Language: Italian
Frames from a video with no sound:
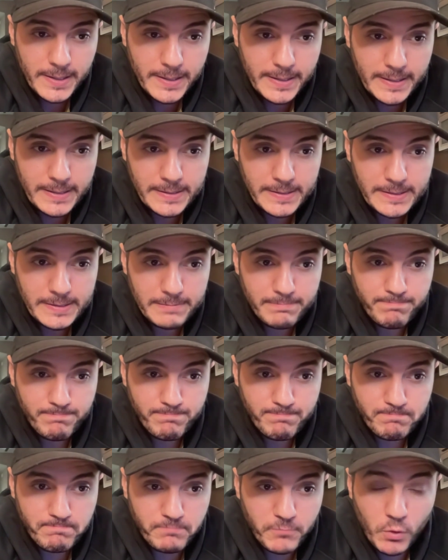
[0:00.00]

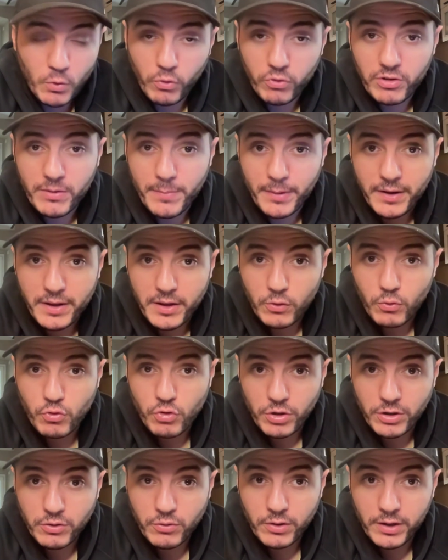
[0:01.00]
Um, io l'ho sempre detto, è un
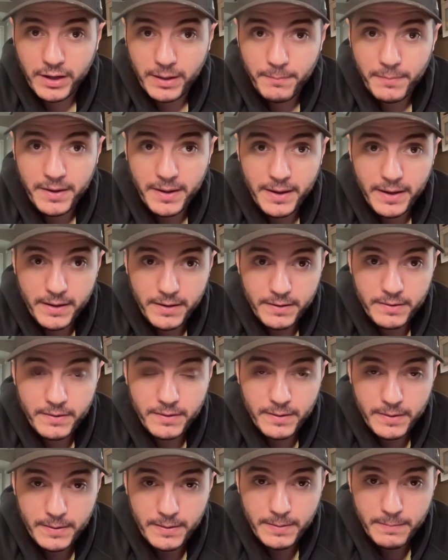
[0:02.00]
giocatore che a me
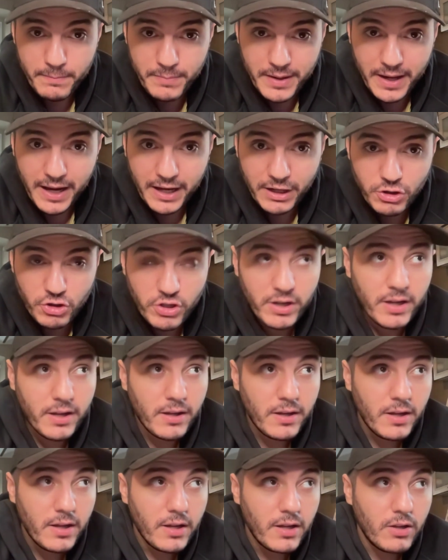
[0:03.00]
eh,
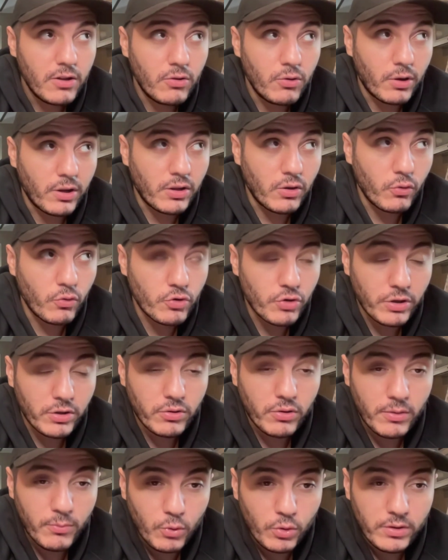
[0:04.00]
piace, lo ritengo un
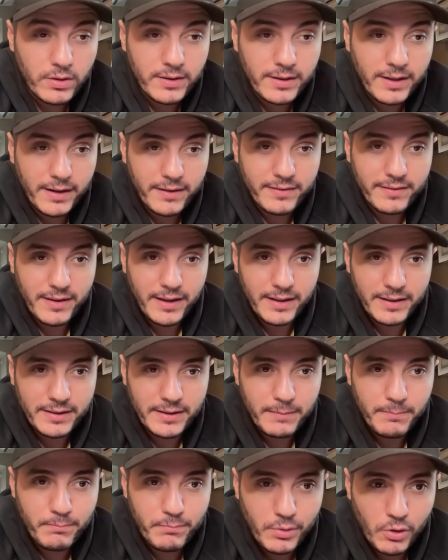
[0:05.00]
giocatore molto
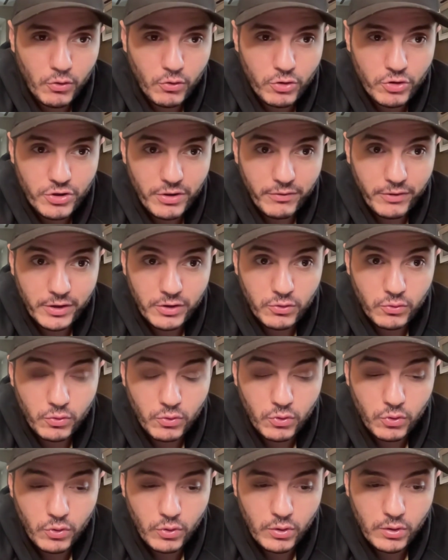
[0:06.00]
interessante, però oggi ha
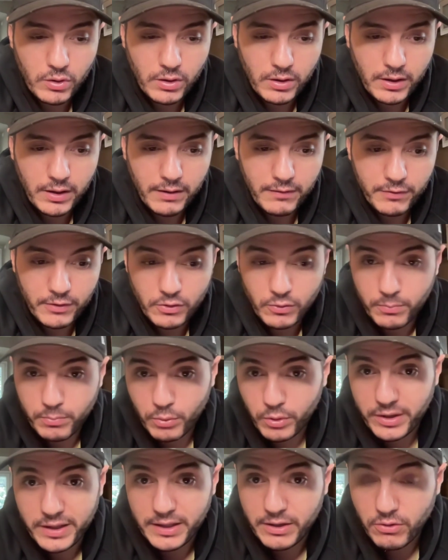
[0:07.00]
fatto, ha fatto
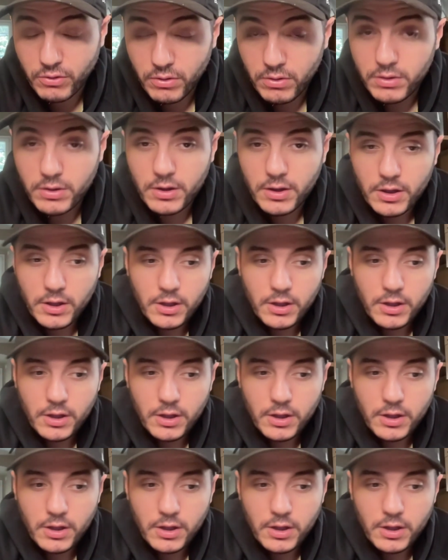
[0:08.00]
pochino.